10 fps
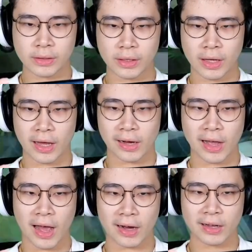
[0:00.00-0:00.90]

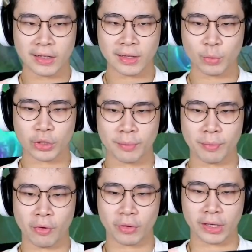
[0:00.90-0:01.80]
Hari-hari ketemu tim
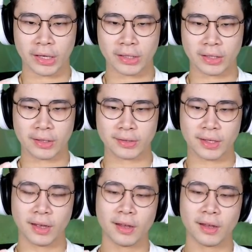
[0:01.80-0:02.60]
Poke kata ya.